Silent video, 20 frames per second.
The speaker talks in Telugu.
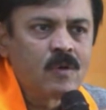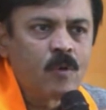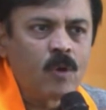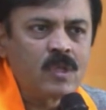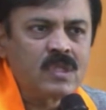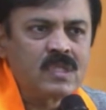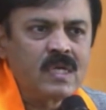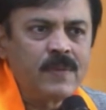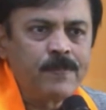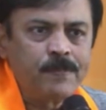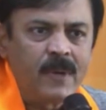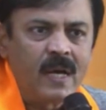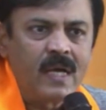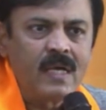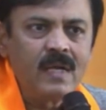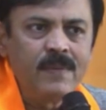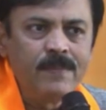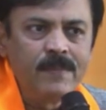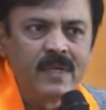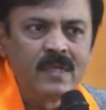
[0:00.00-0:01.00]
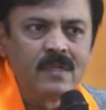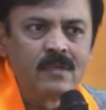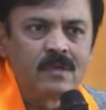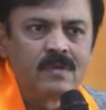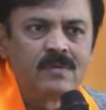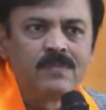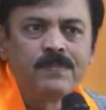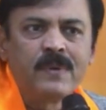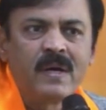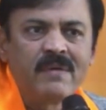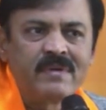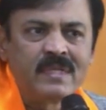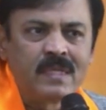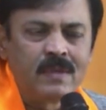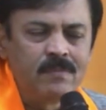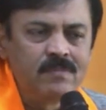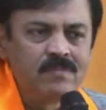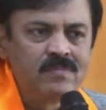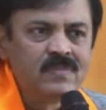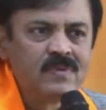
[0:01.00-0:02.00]
కొత్త పార్లమెంటు
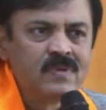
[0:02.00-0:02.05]
భవనం